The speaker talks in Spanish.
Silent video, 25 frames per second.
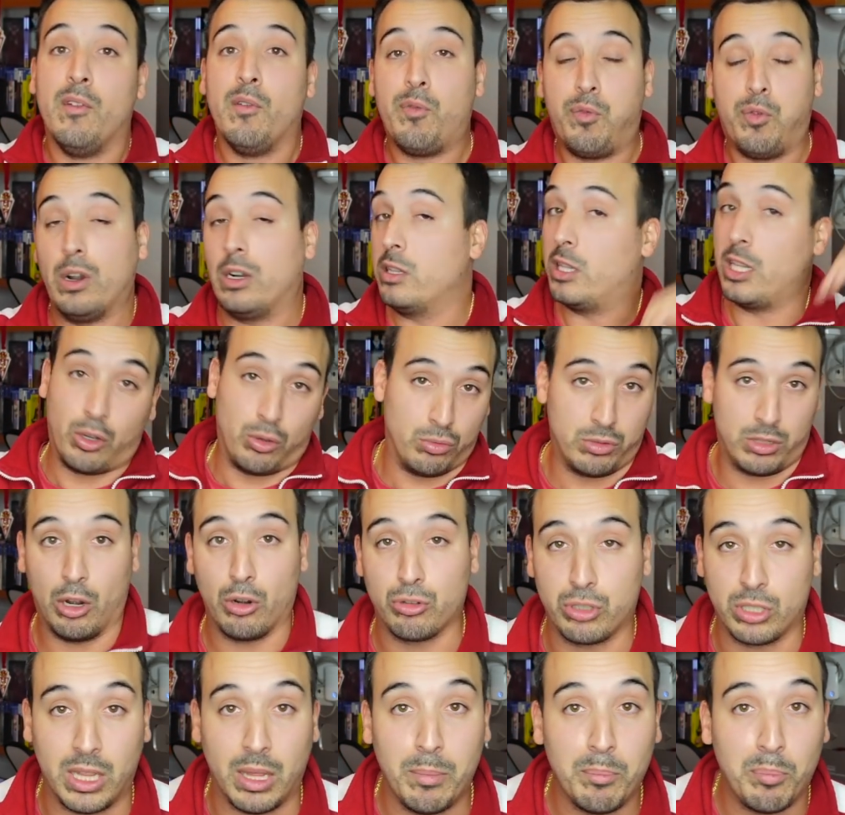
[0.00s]
fuerte contra
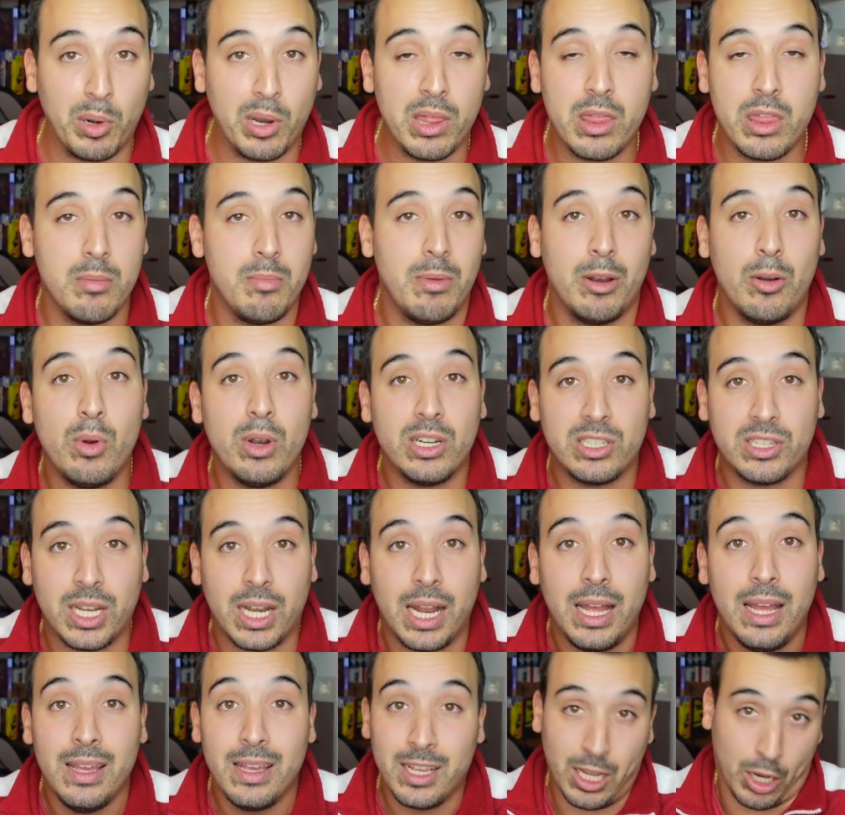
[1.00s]
los que están por encima
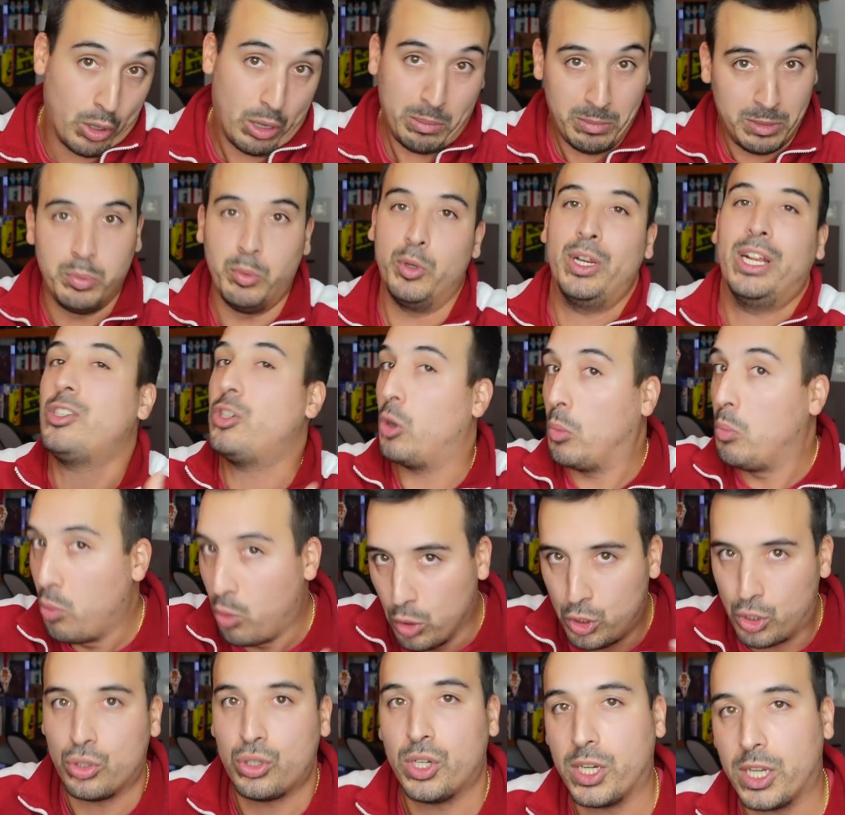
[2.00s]
nuestra, que ahora mismo ya son
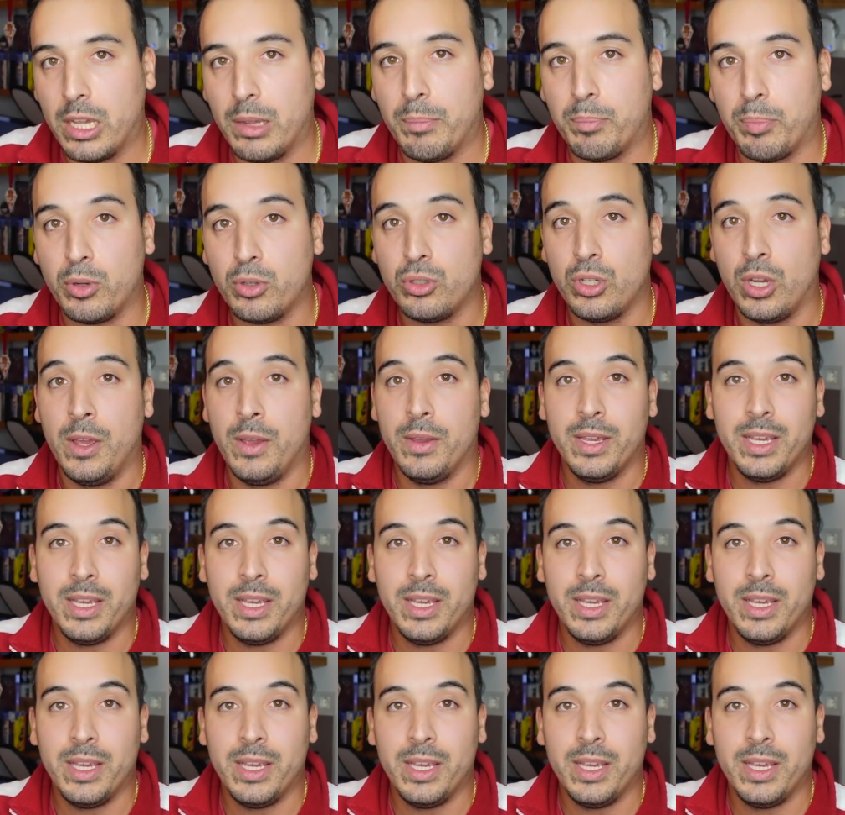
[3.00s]
muchos equipos,